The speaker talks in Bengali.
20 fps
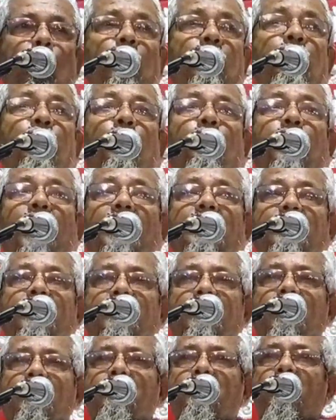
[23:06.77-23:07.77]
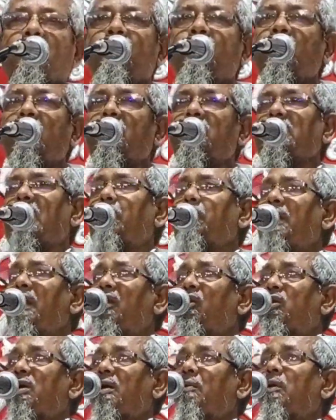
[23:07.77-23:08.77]
ওই তো পালিয়ে যাচ্ছে সামনে
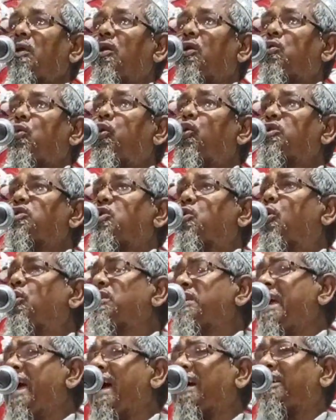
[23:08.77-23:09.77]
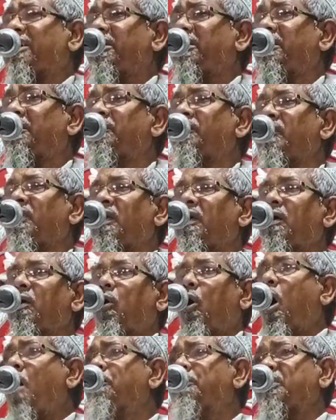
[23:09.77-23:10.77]
লোকেরা বললো খুশ খুঁজে আঁকি
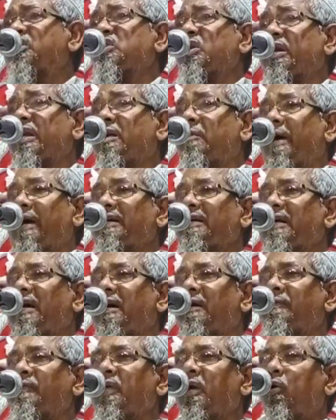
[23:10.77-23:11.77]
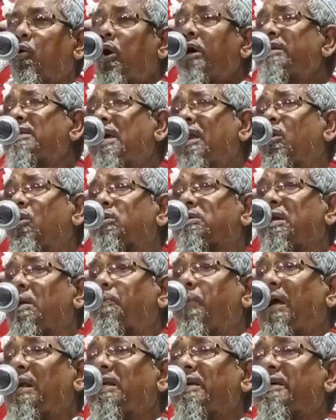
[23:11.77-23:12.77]
ও পিছনের ভাইরা ওই যে লোকটা
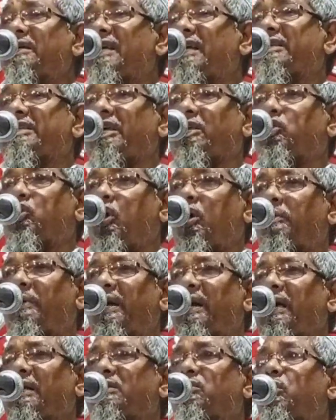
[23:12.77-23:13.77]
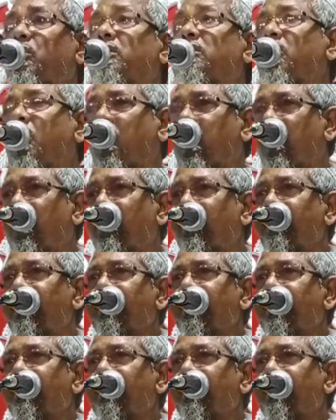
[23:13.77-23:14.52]
পালিয়ে যাচ্ছে তরবারি হাত ধরে ধরো